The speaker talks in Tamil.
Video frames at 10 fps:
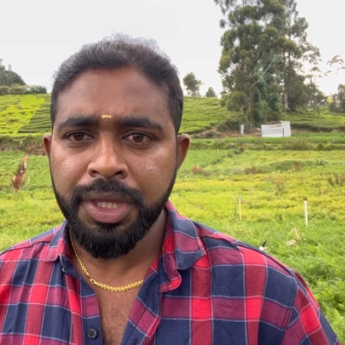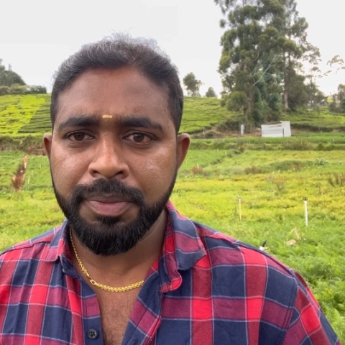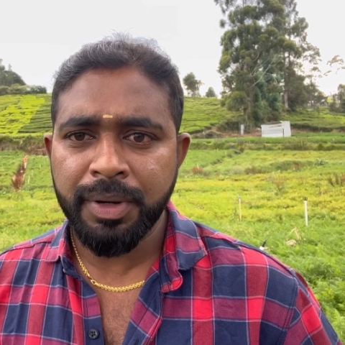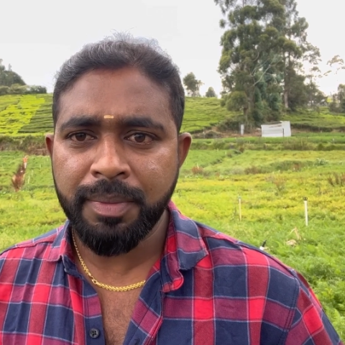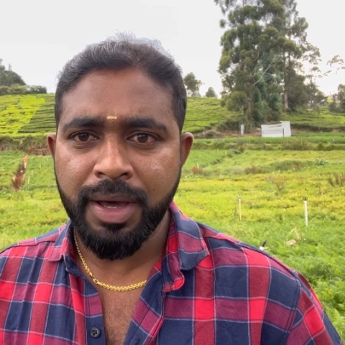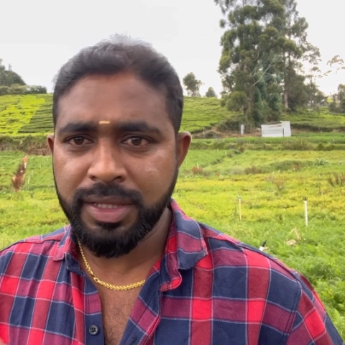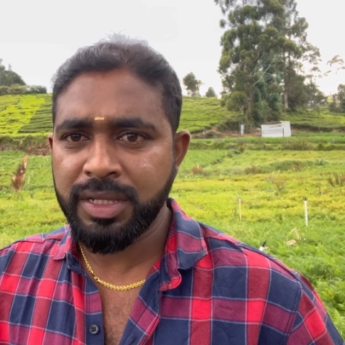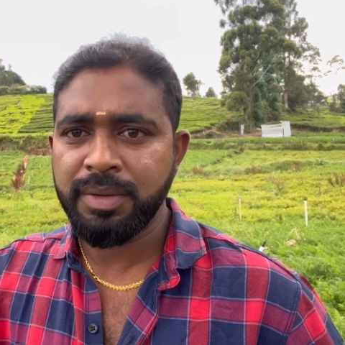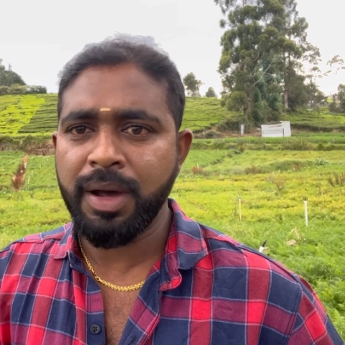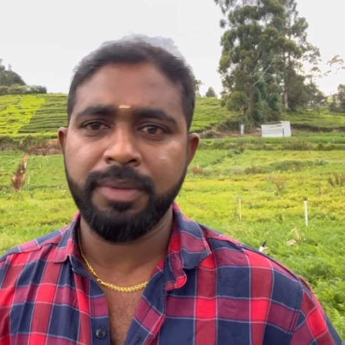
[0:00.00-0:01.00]
இப்போ நம்ம அதை
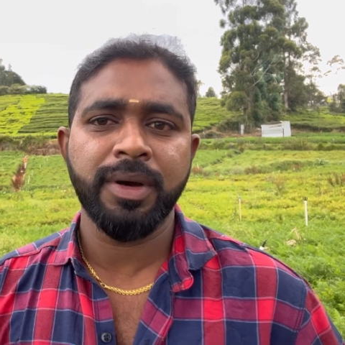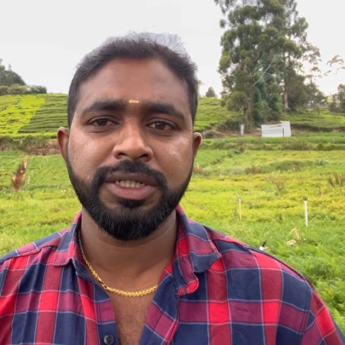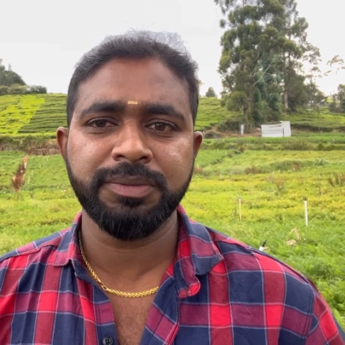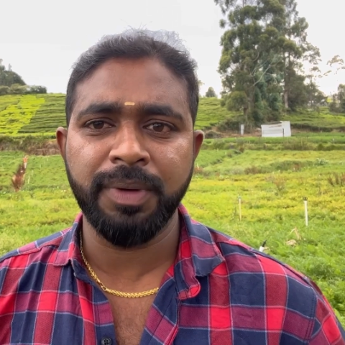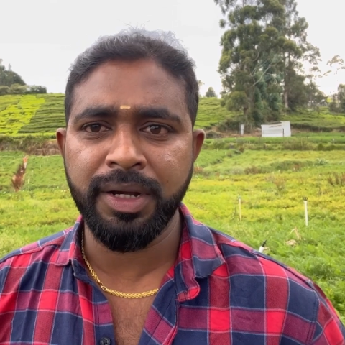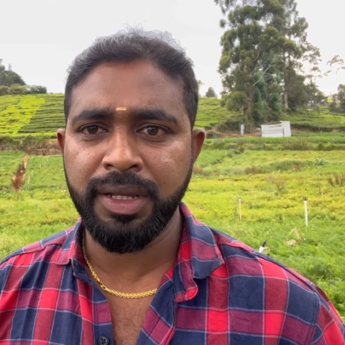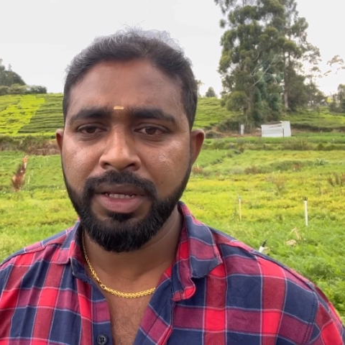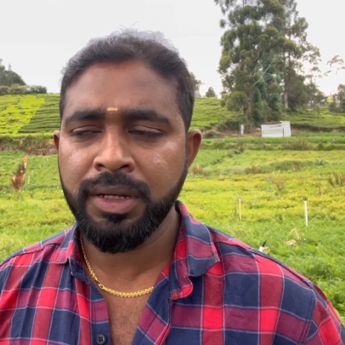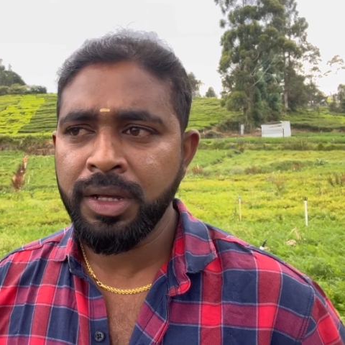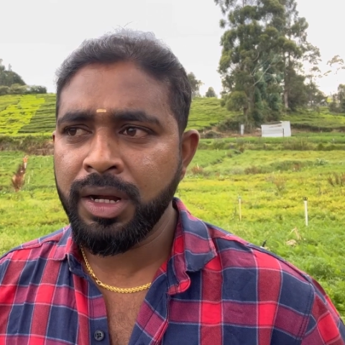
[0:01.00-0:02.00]
தான் நம்ம அன்பாக்ஸ் பண்ணி
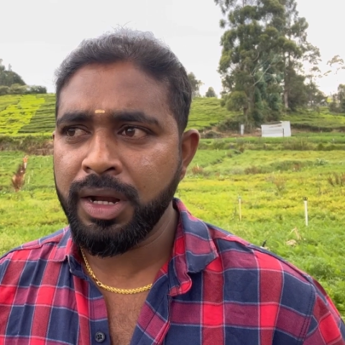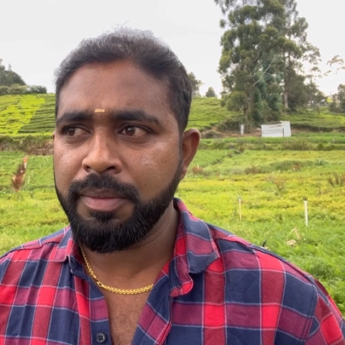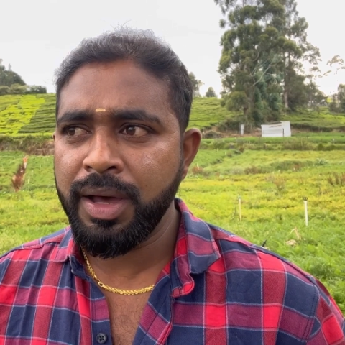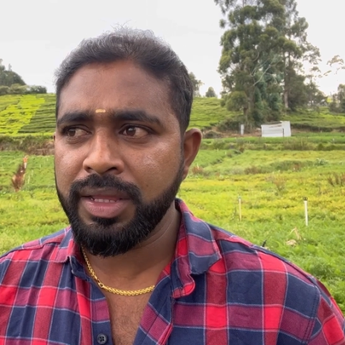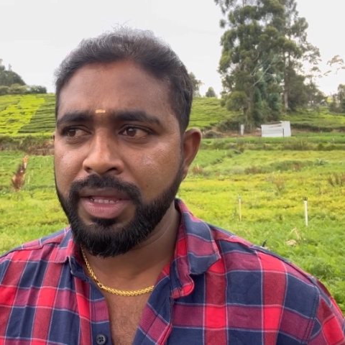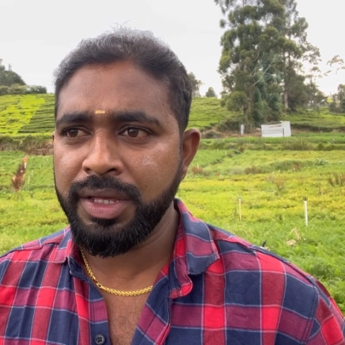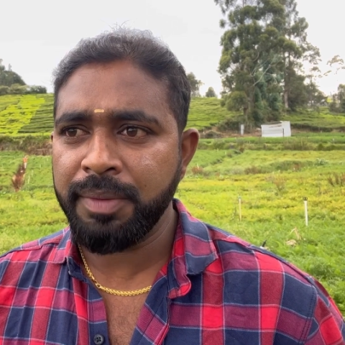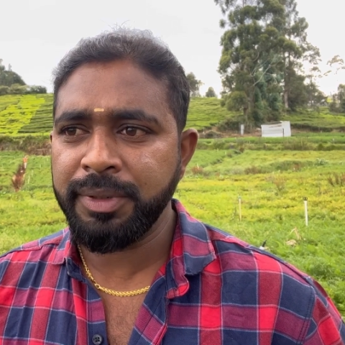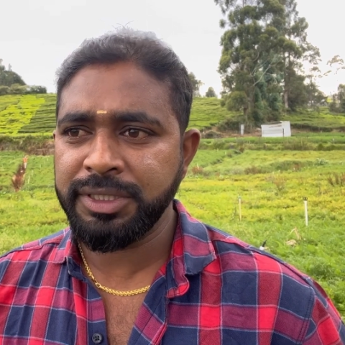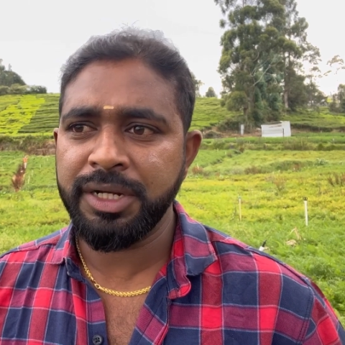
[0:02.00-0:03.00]
நம்ம அதை
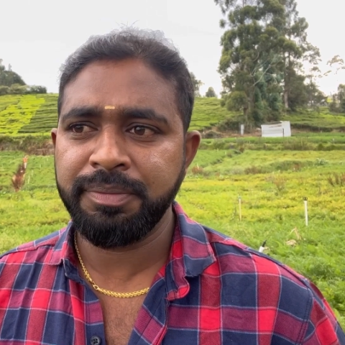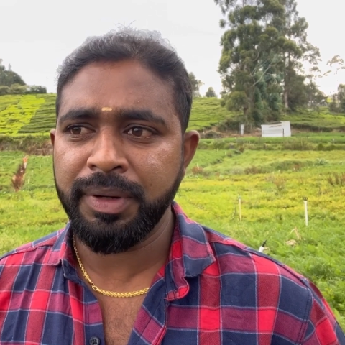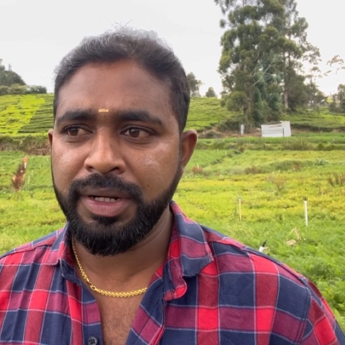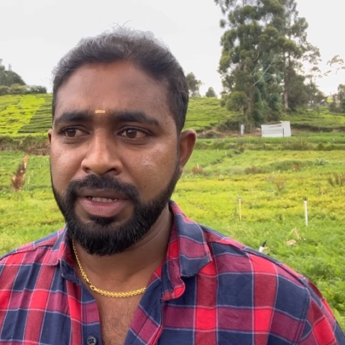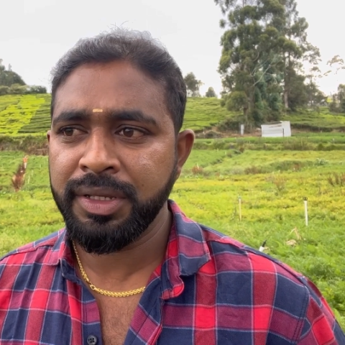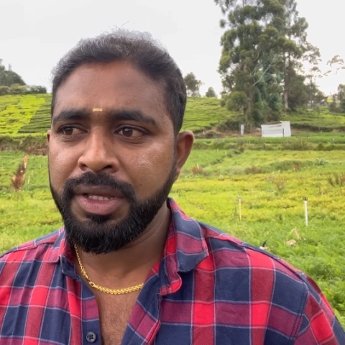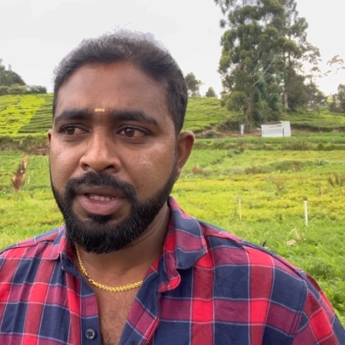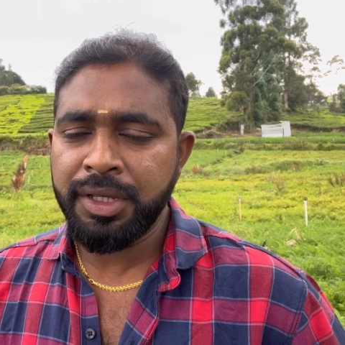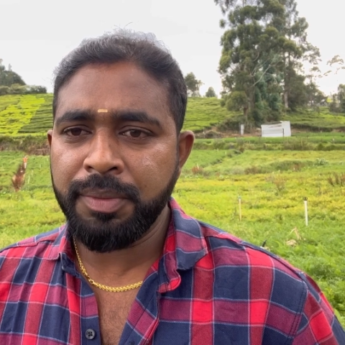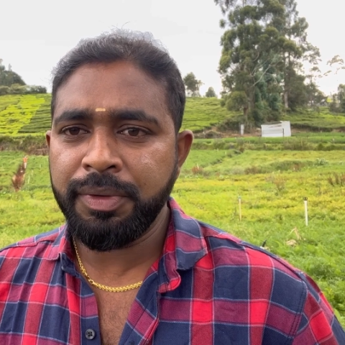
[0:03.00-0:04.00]
எப்படி செட் பண்ணி
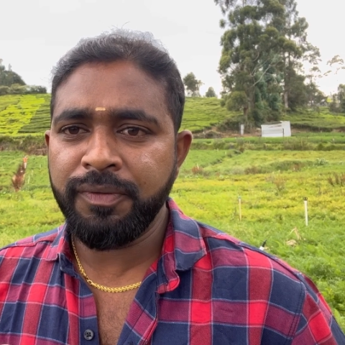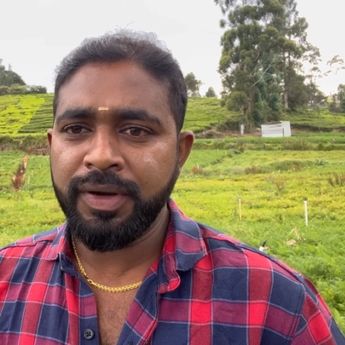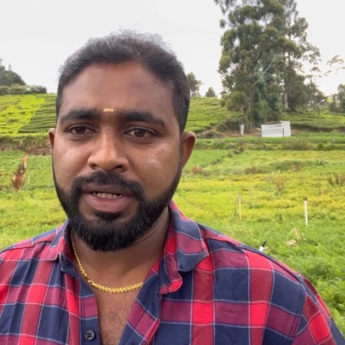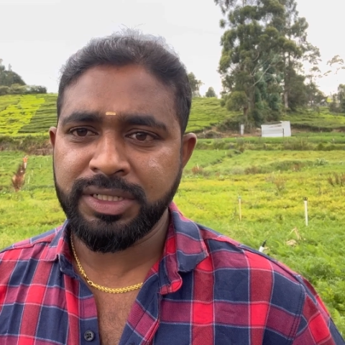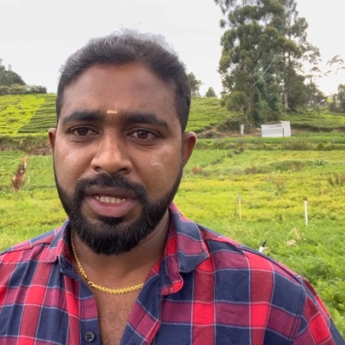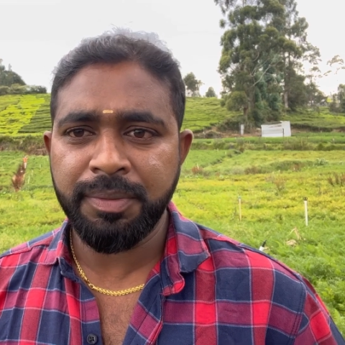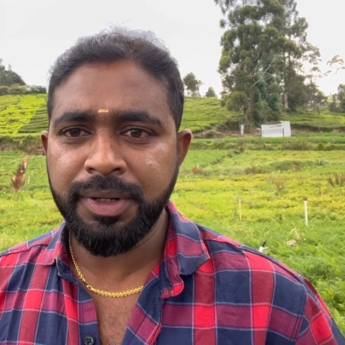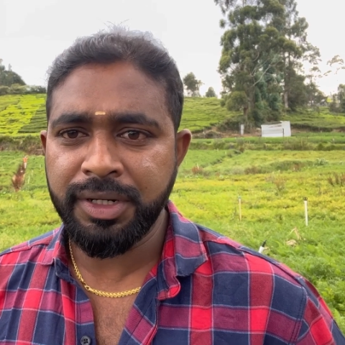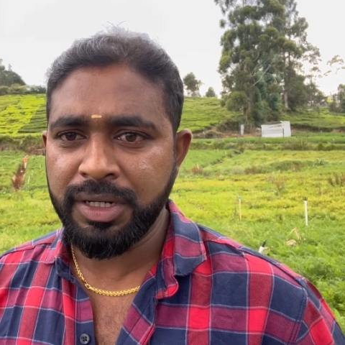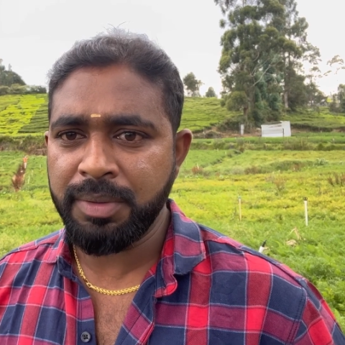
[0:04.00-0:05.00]
எப்படி ஃபில்ட்ரேஷனாக
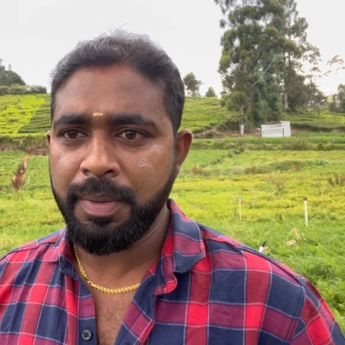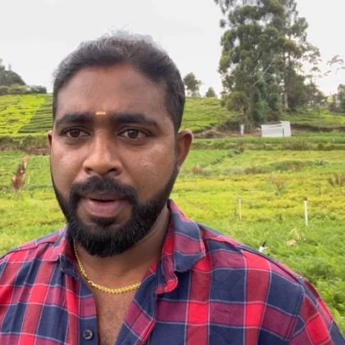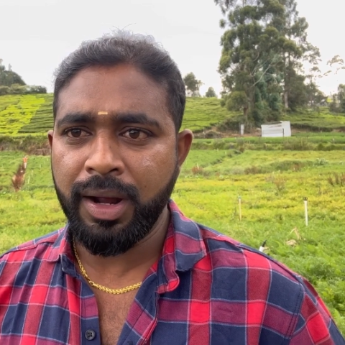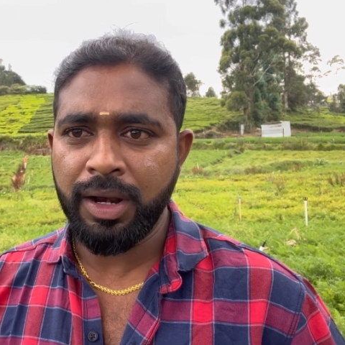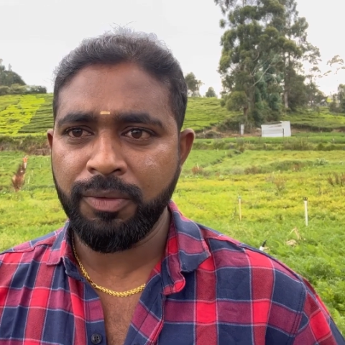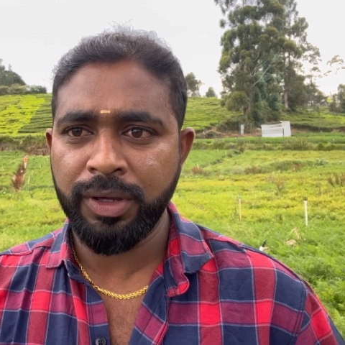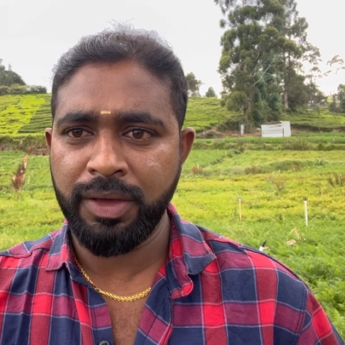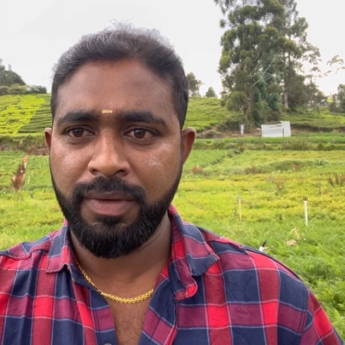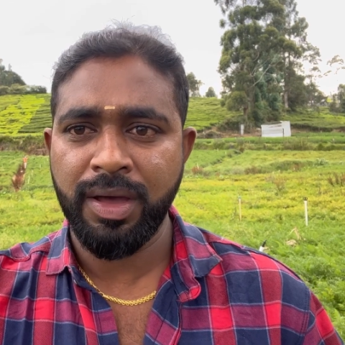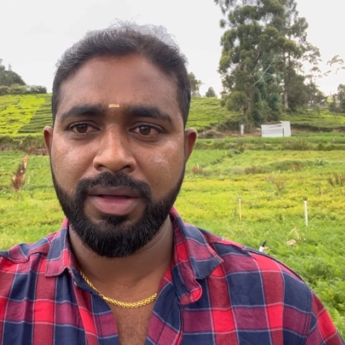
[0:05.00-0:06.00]
எப்படி இருக்குன்னு நம்ம பார்க்கலாம்
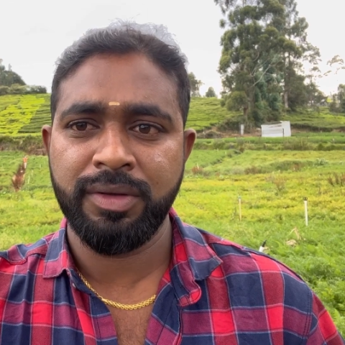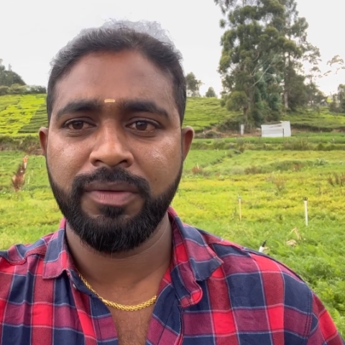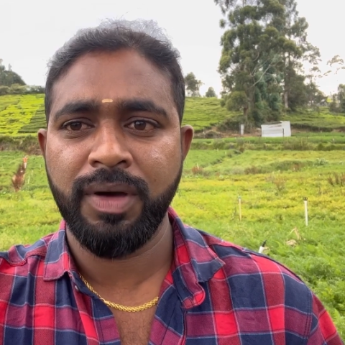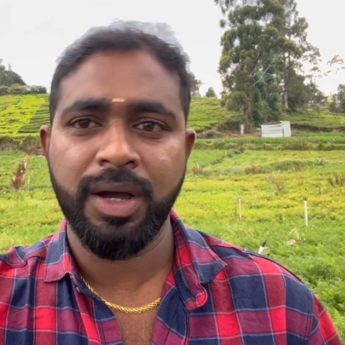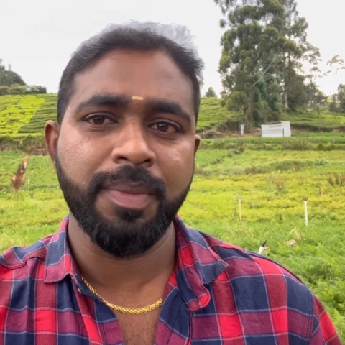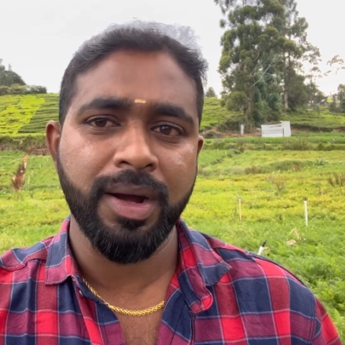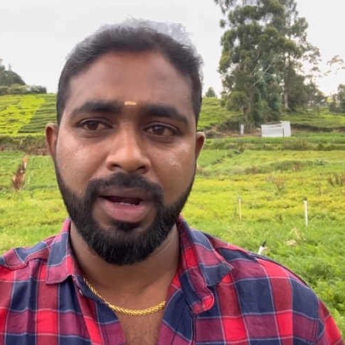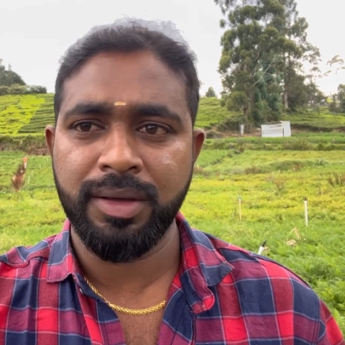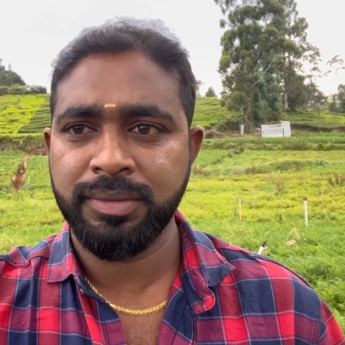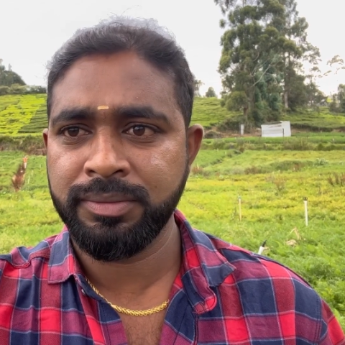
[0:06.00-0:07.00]
ஓகேவா வாங்க
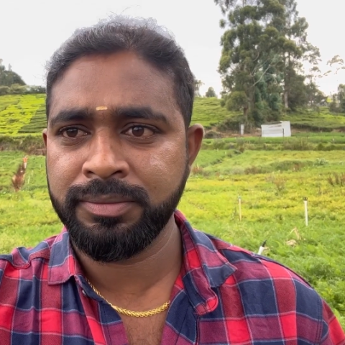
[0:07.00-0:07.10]
பார்க்கலாம்